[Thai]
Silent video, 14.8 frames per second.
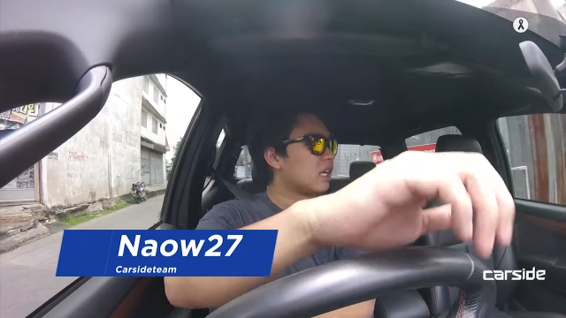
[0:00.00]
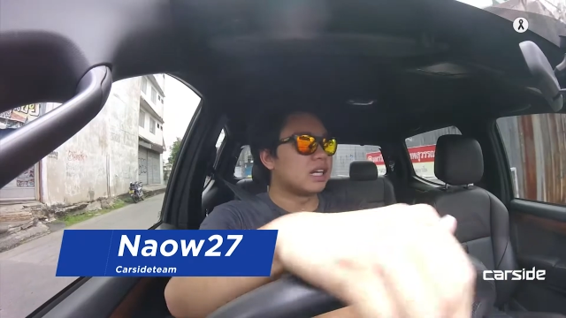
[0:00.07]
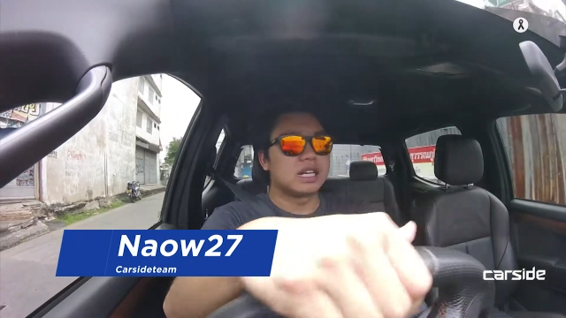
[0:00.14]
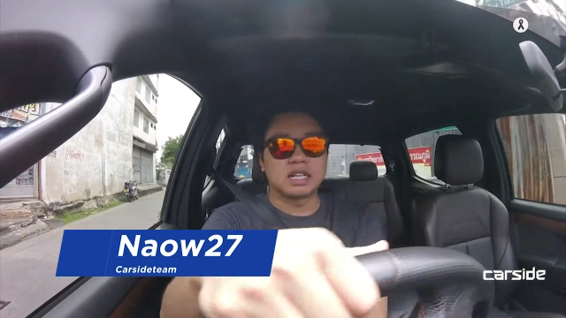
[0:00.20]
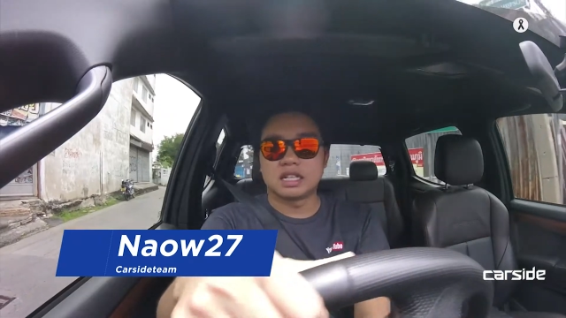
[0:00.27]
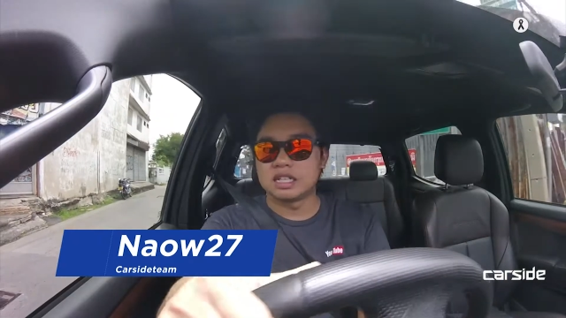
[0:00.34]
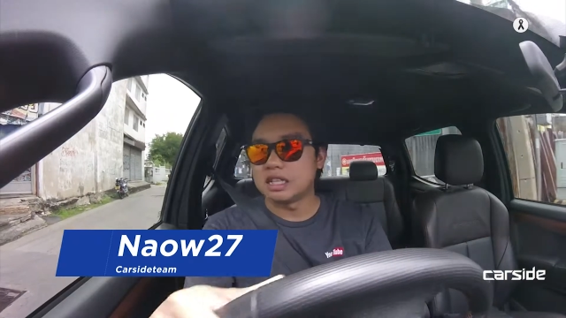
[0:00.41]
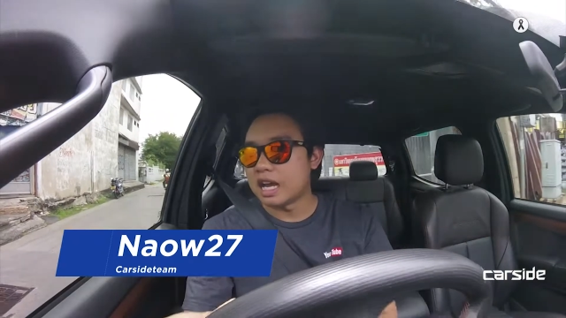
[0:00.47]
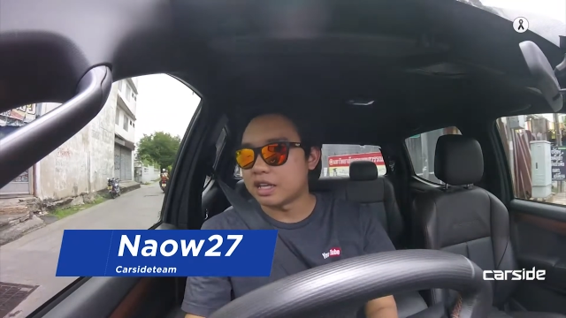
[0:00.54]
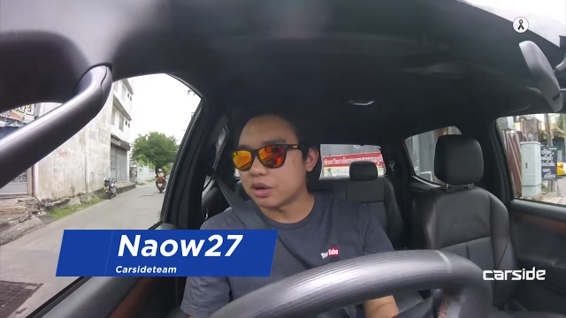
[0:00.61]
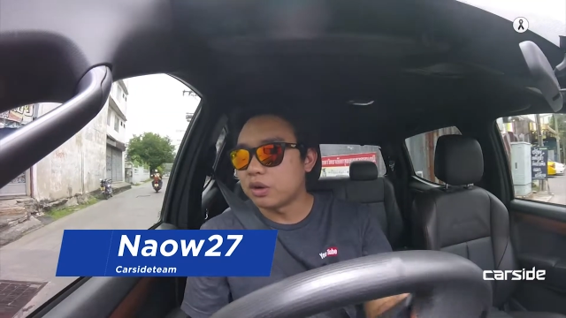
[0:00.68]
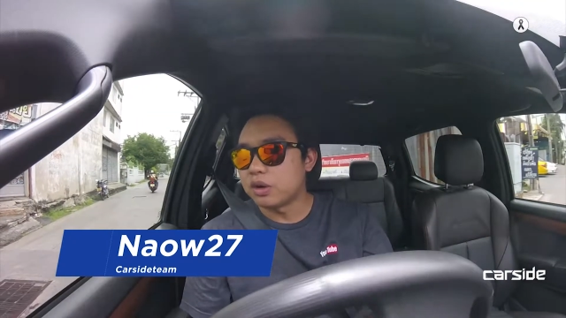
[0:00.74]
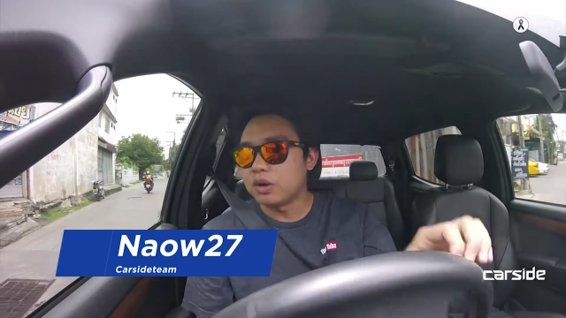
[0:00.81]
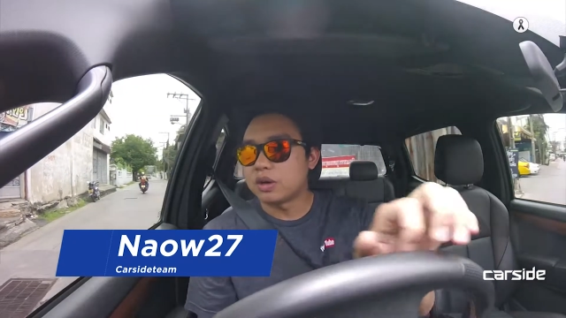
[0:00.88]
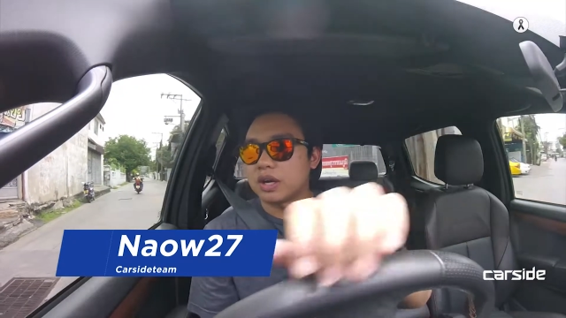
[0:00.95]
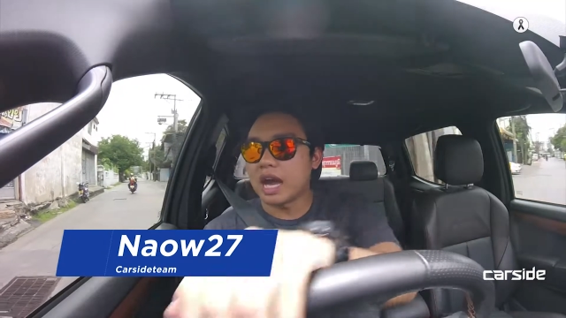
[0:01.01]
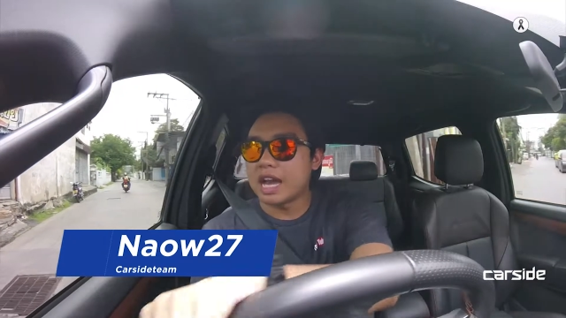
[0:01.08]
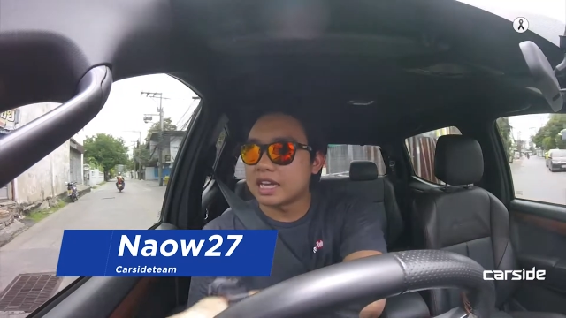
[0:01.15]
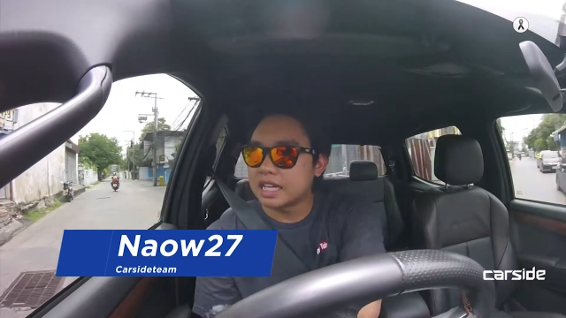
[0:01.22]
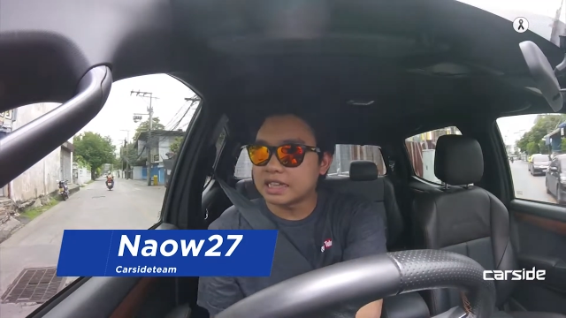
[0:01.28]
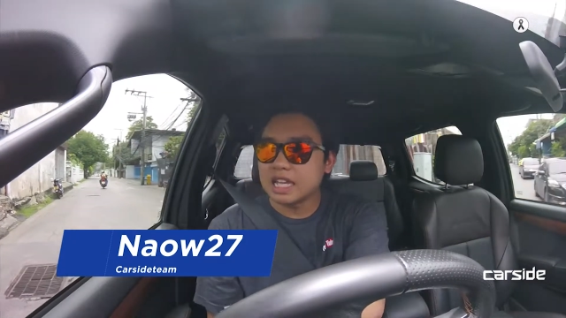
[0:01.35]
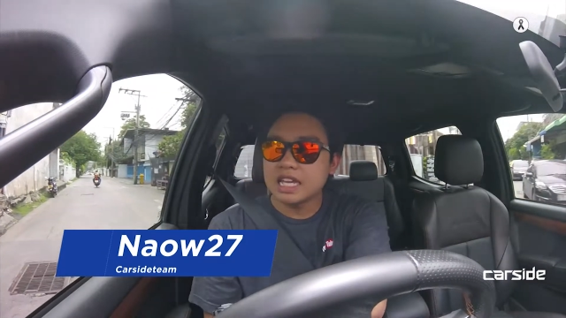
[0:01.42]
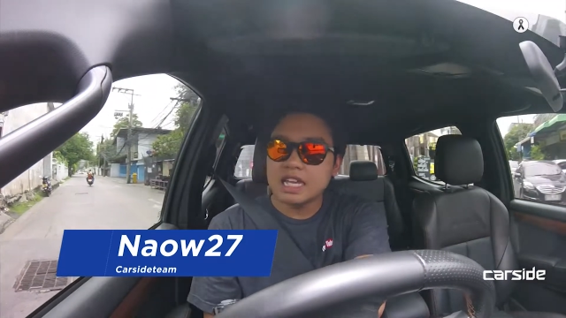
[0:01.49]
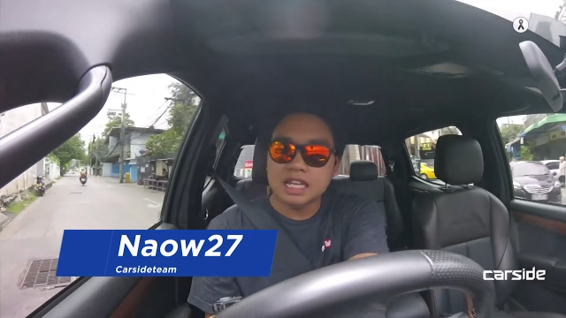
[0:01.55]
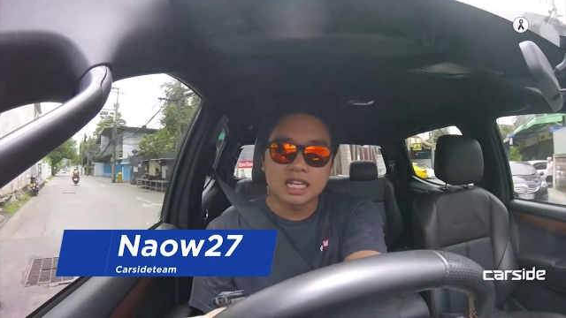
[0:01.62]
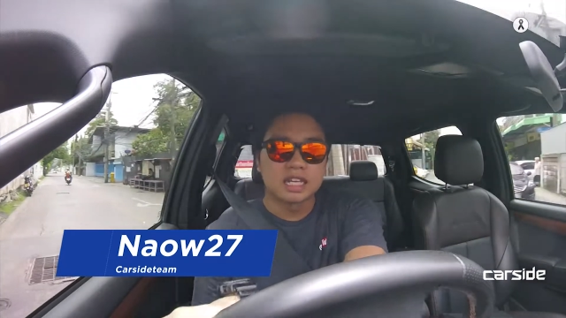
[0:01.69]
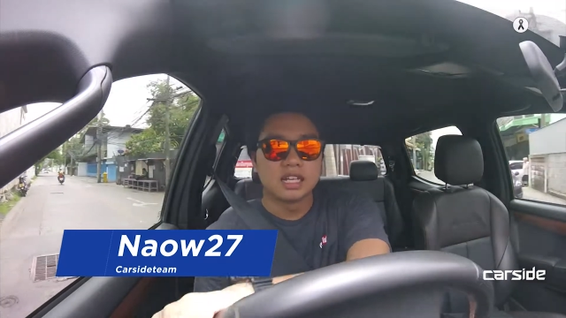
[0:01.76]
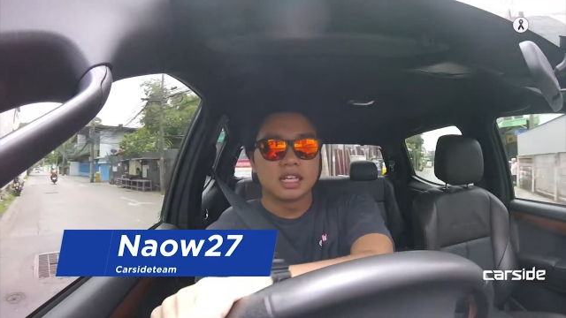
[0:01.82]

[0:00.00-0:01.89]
คือไอโก้กับไอนัตตี้